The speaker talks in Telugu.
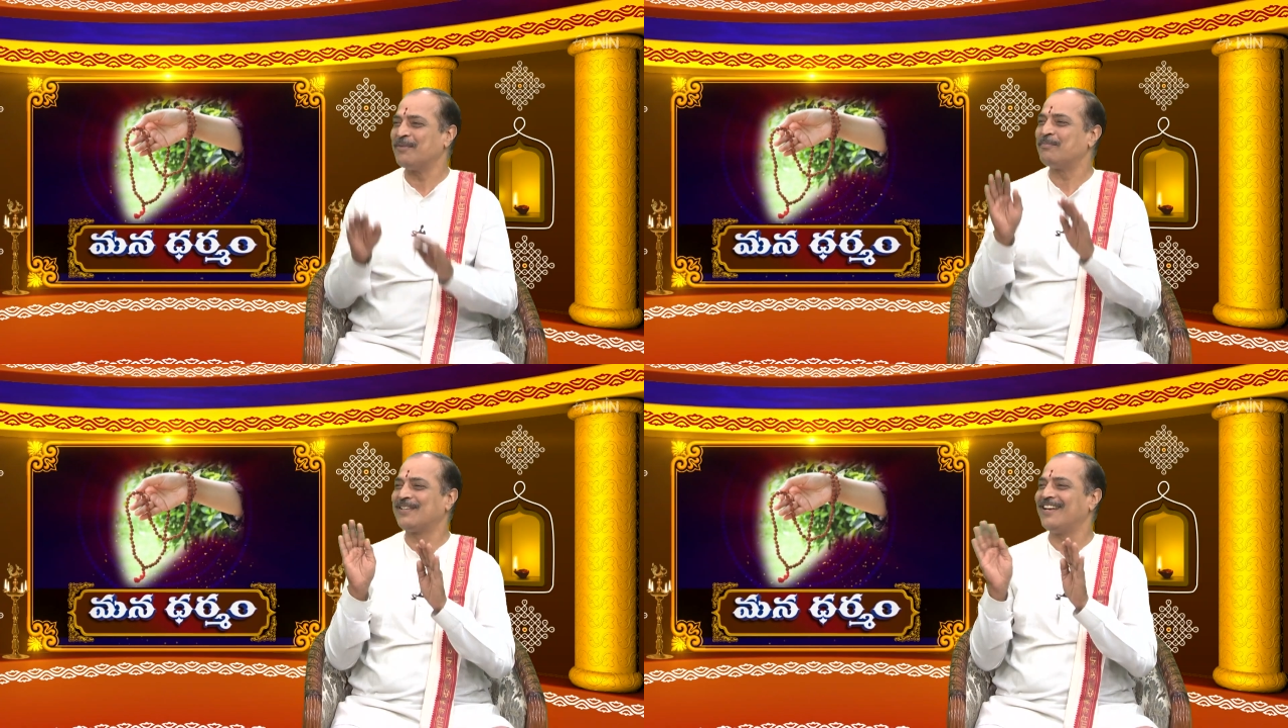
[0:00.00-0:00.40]

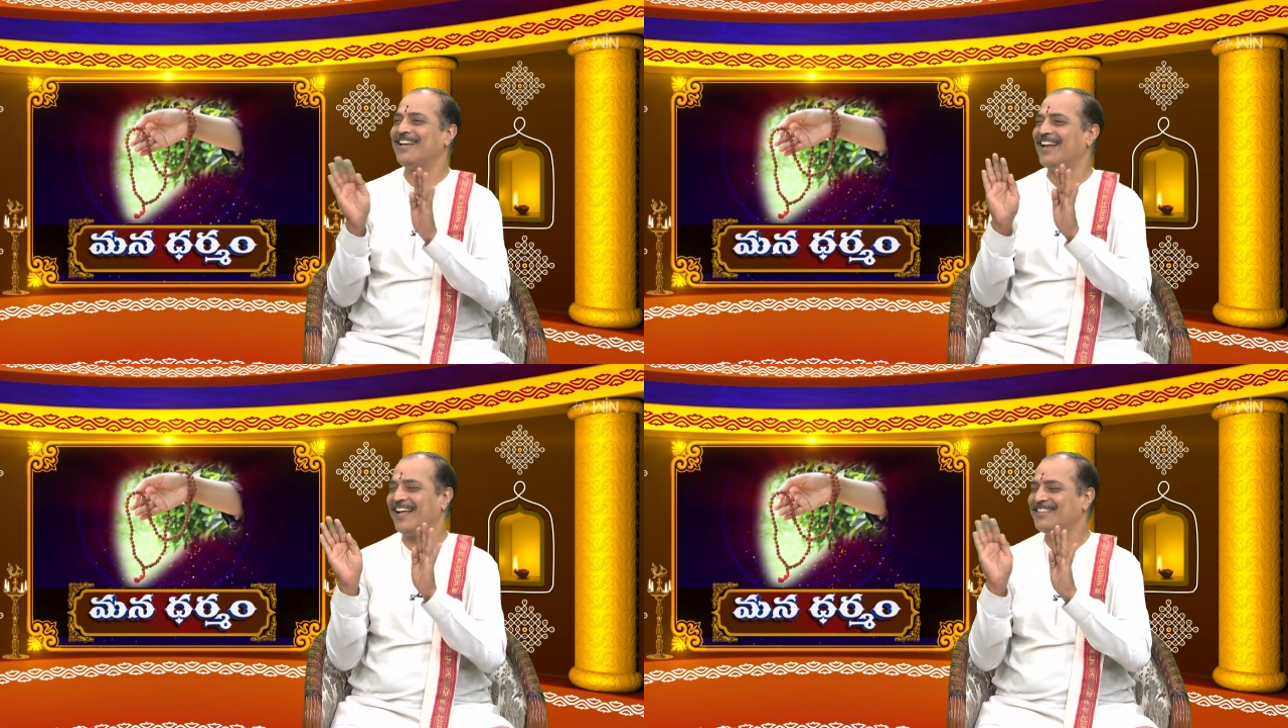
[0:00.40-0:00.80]
తప్పు తల్లి
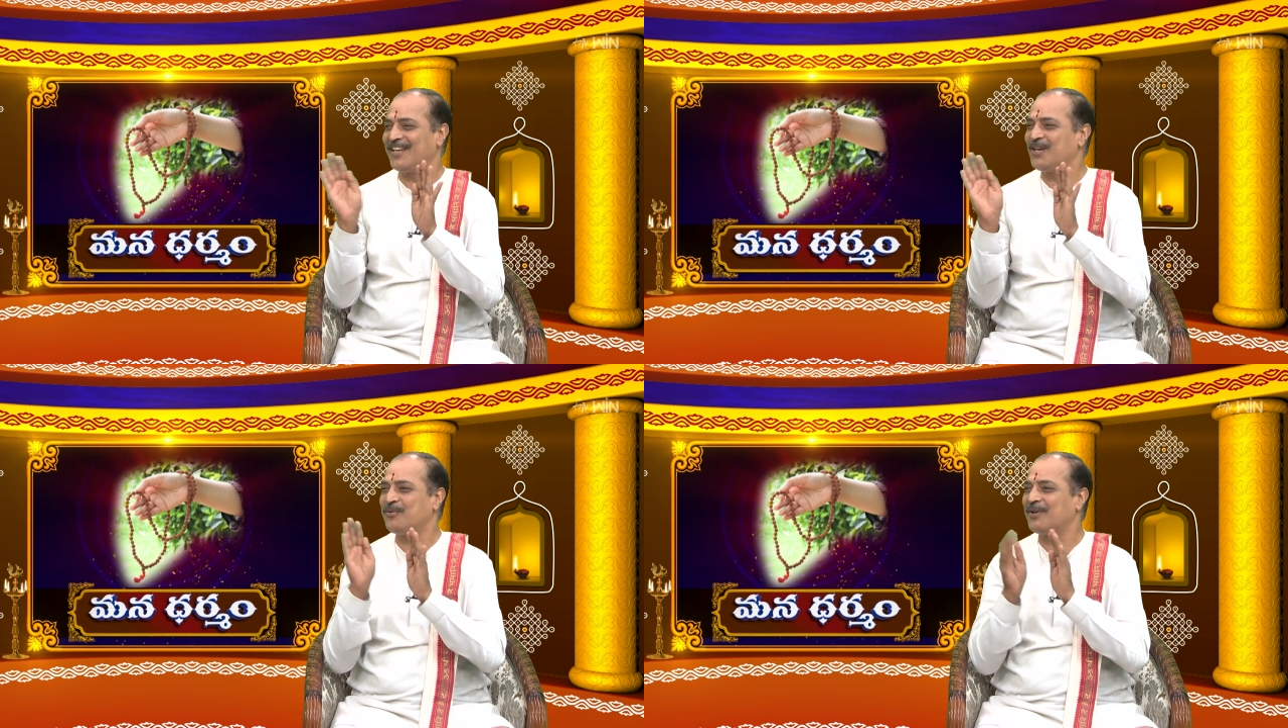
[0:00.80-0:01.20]
అలా
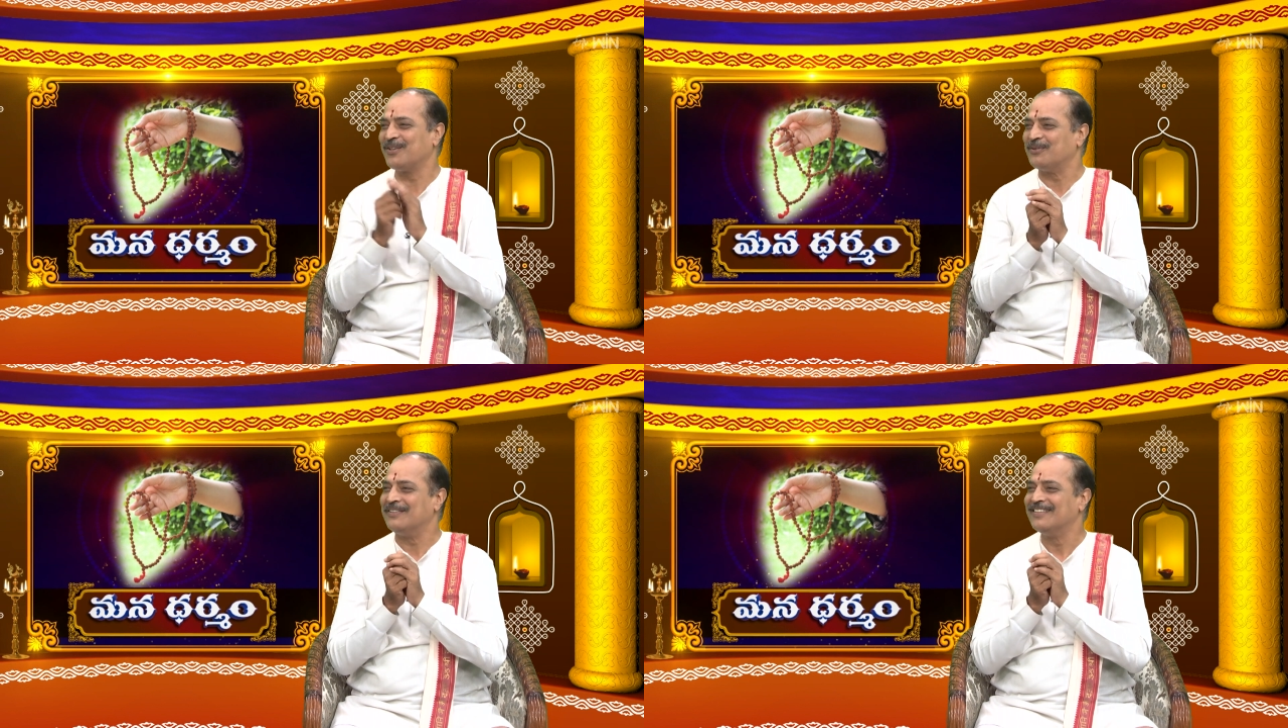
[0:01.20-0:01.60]

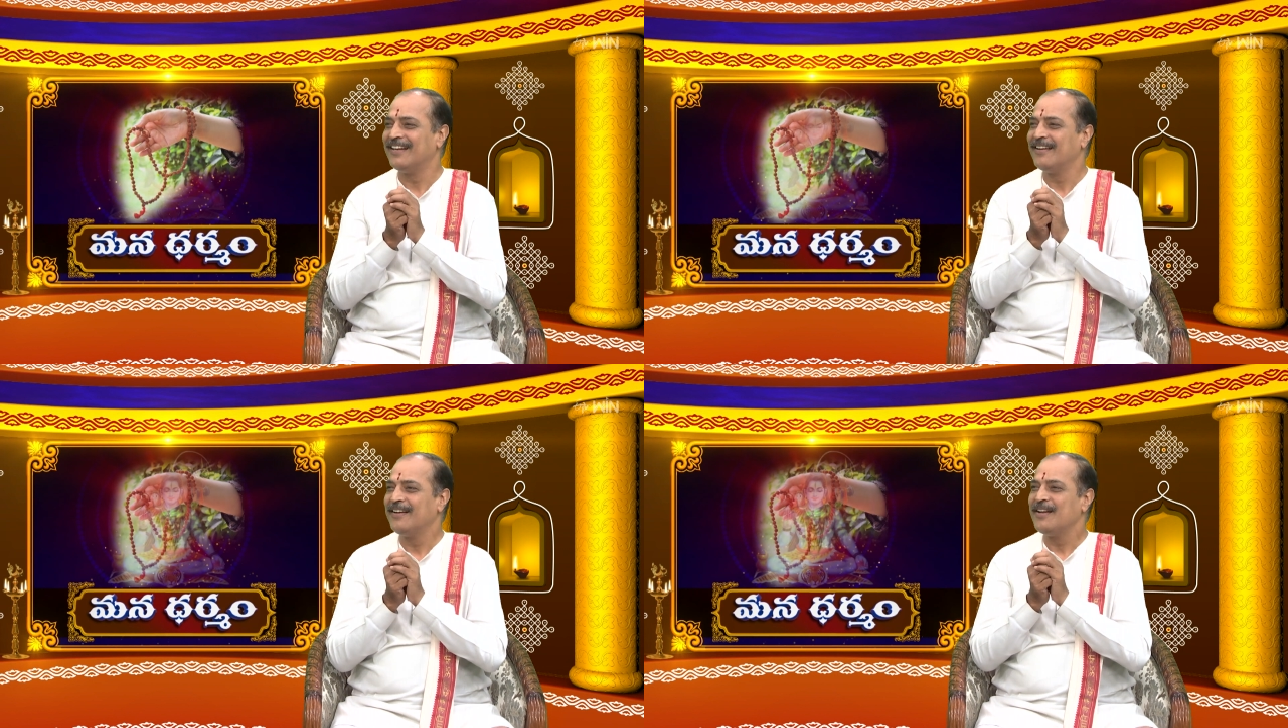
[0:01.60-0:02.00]
చేయకూడదు
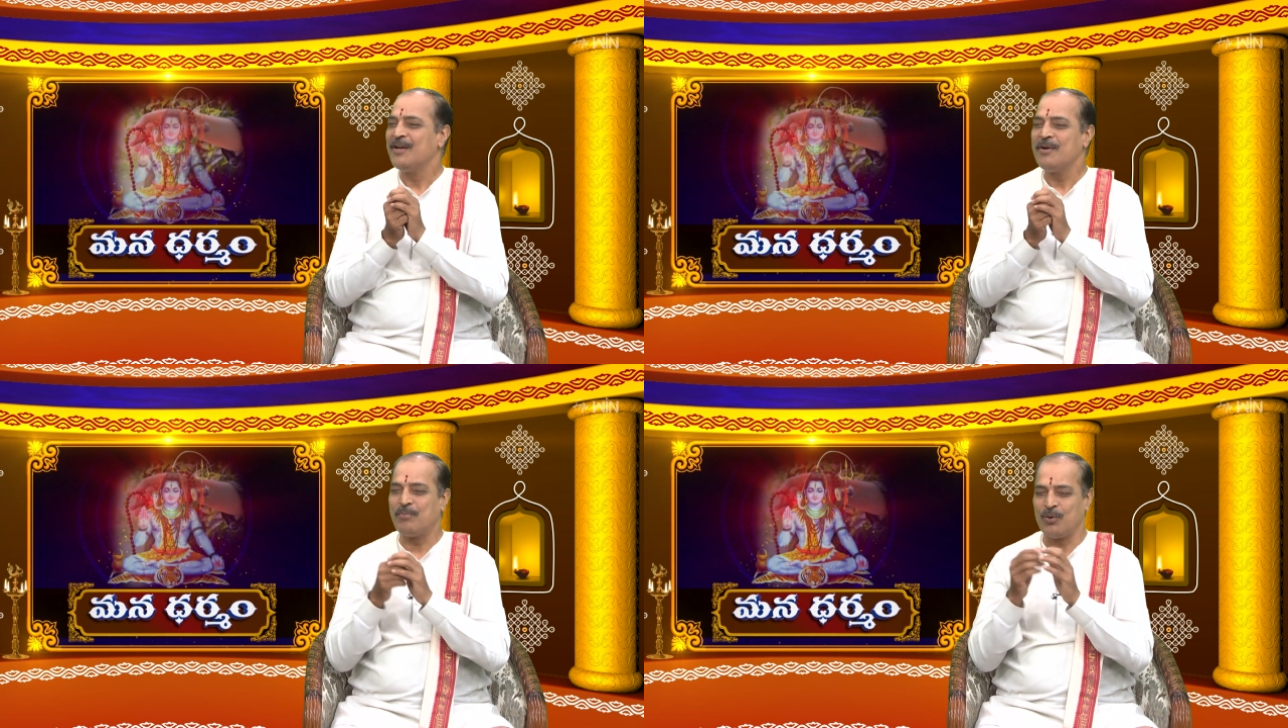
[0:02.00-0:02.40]

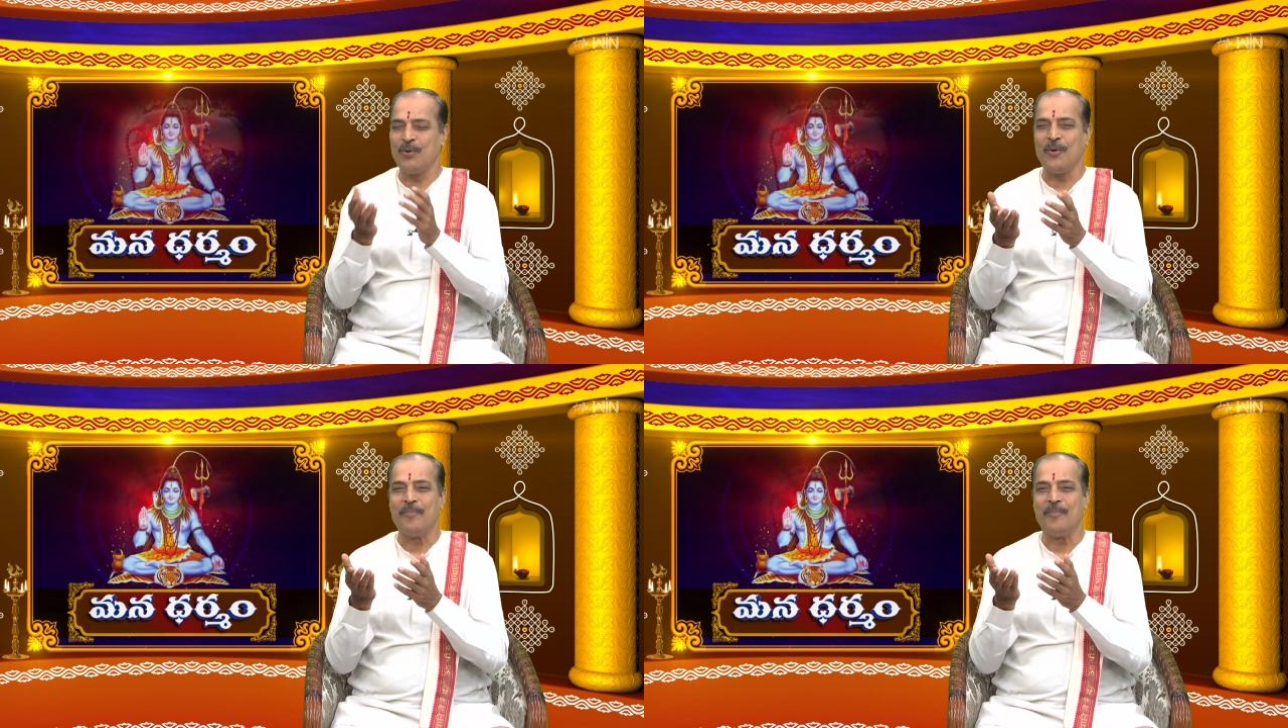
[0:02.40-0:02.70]
ఇప్పుడు